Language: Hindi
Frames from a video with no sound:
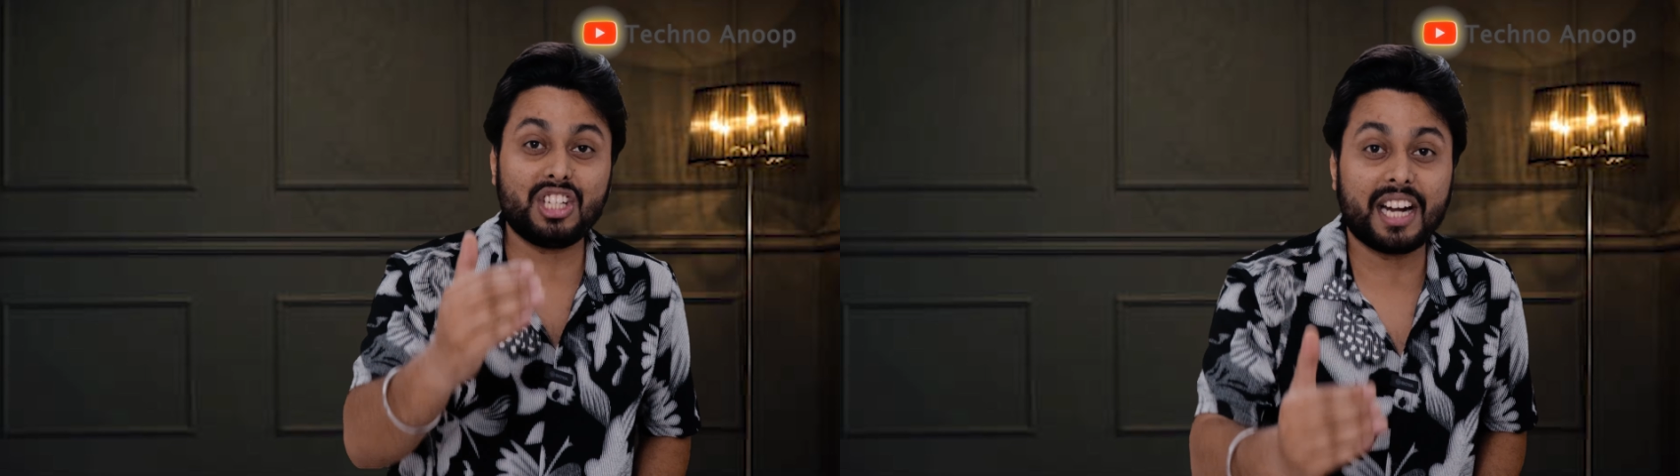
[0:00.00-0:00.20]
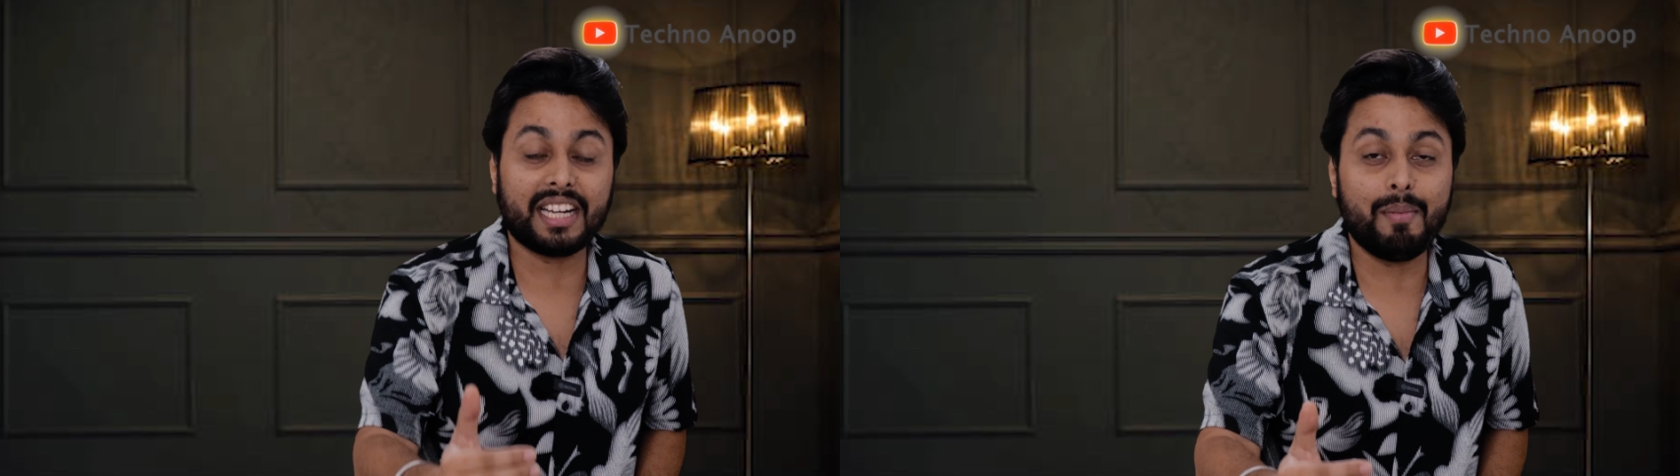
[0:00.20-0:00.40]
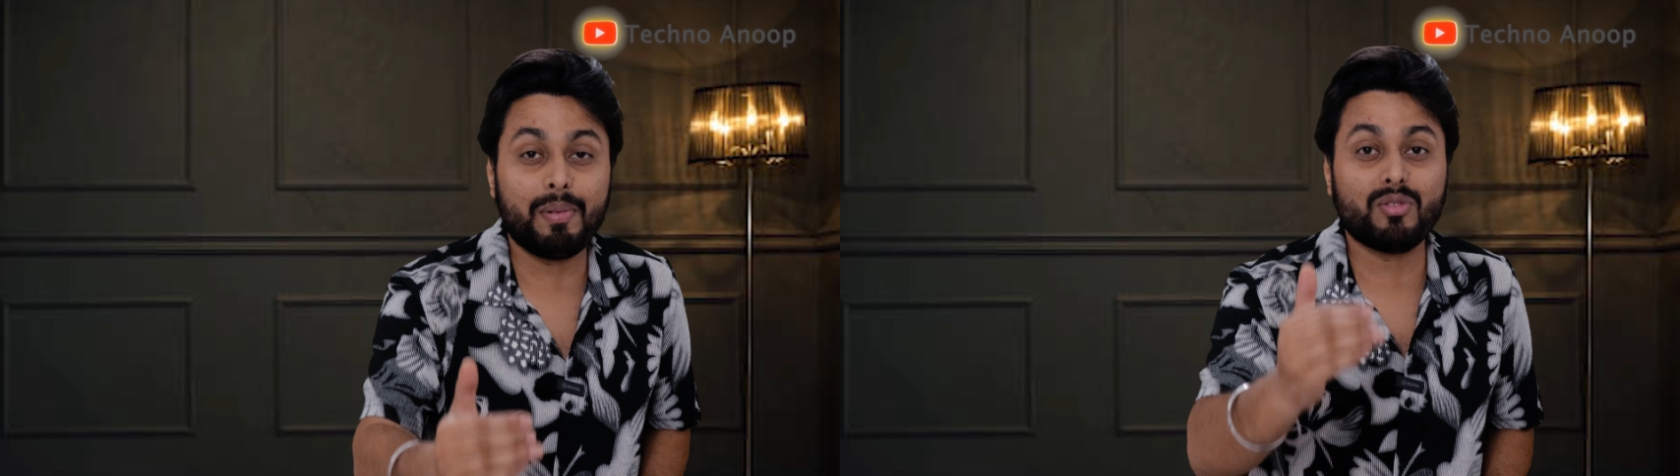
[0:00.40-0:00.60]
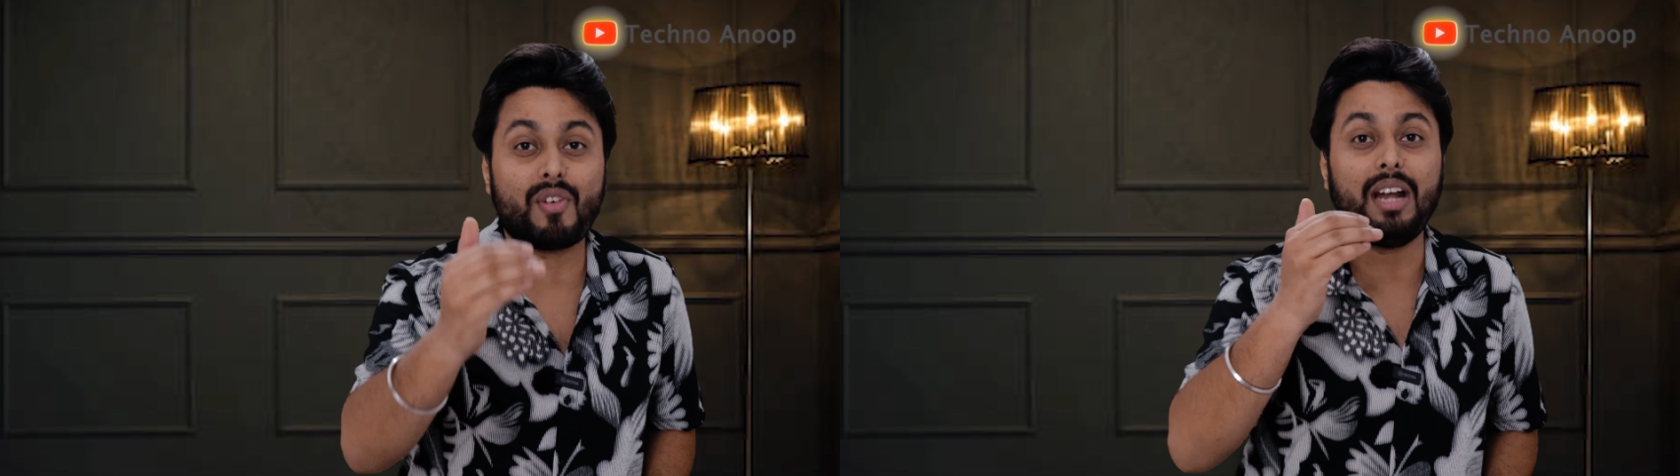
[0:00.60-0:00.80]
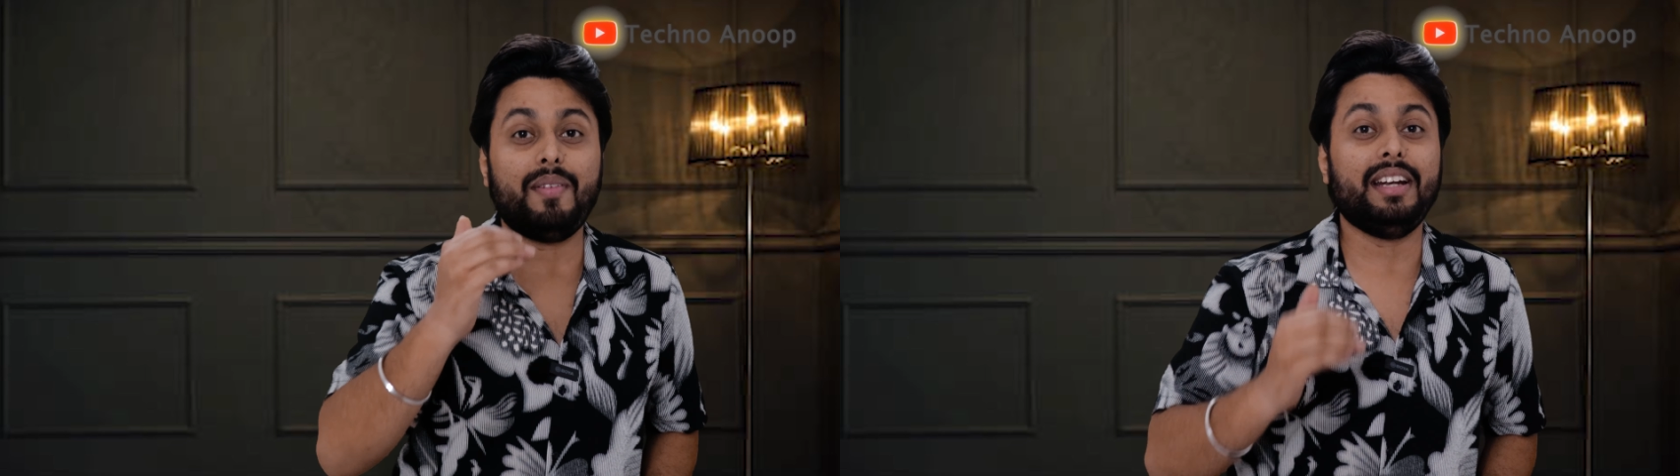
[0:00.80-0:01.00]
HDR 10
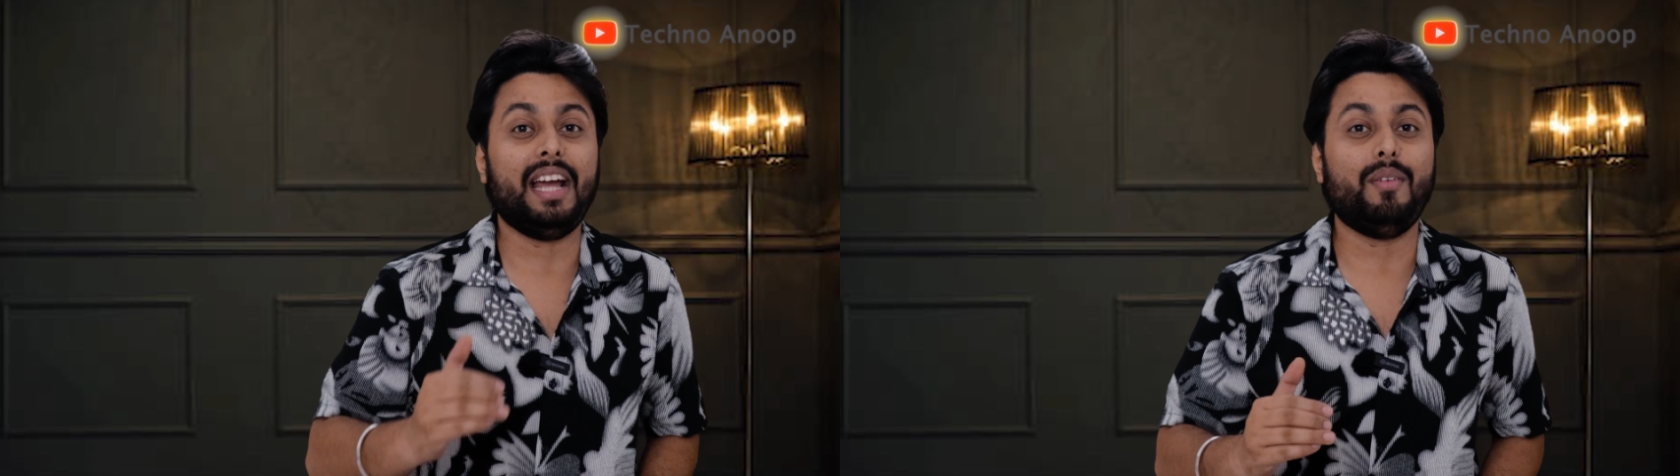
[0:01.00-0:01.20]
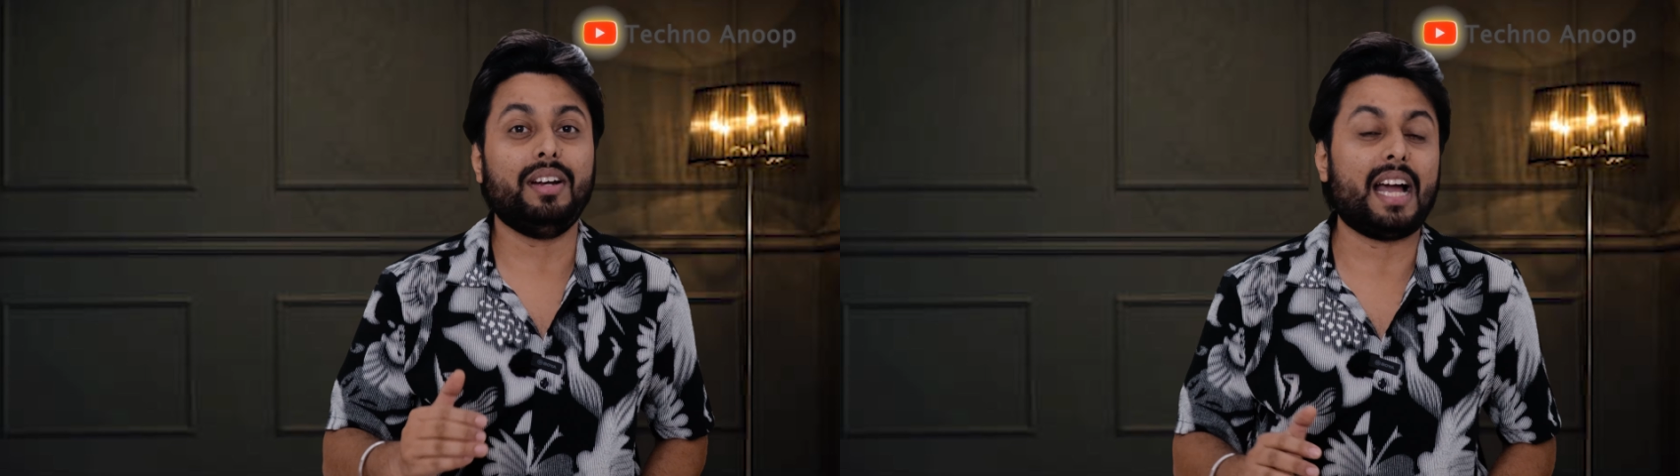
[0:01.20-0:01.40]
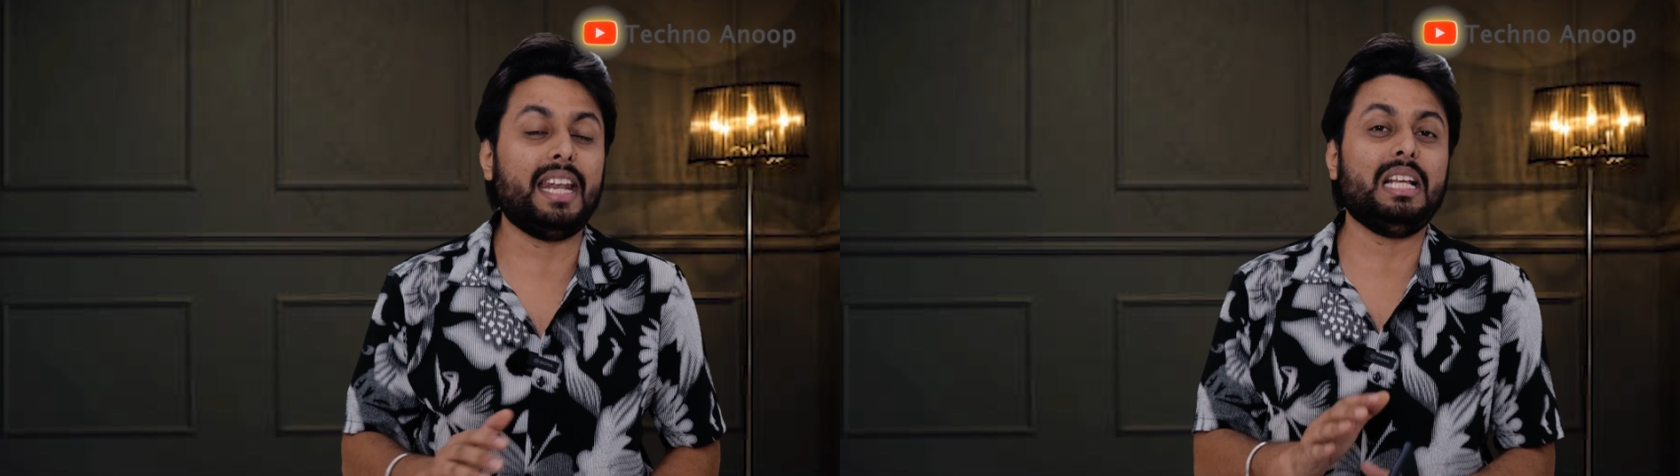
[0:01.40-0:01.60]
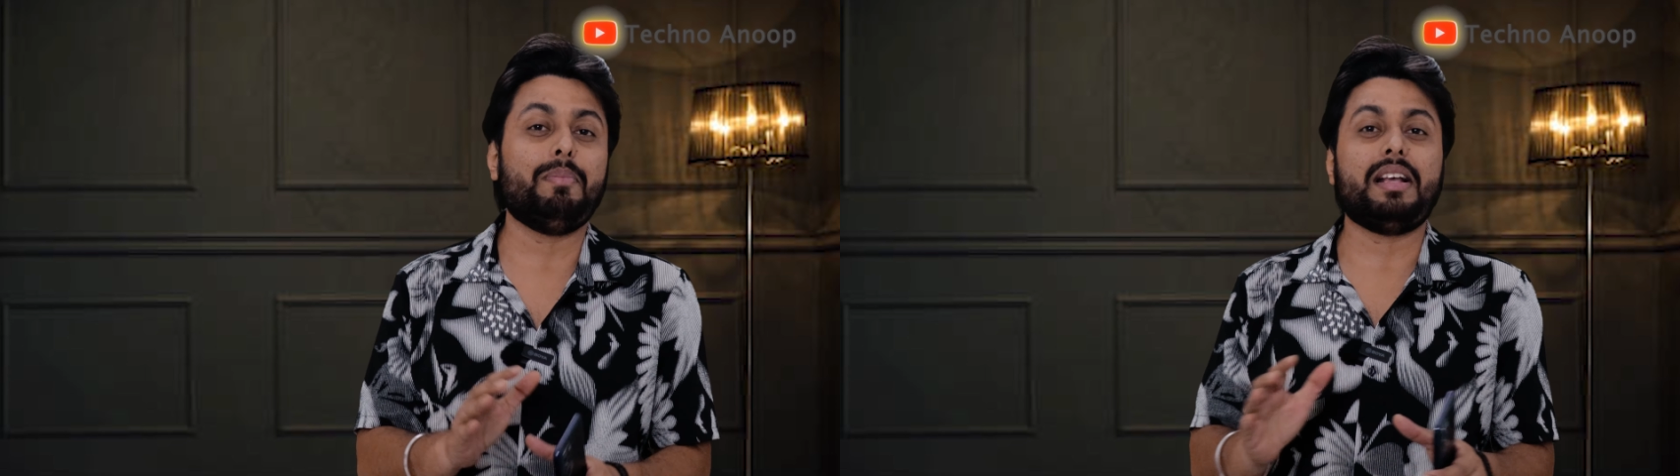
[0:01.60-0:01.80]
प्लस वाइड वाइन L1 यानी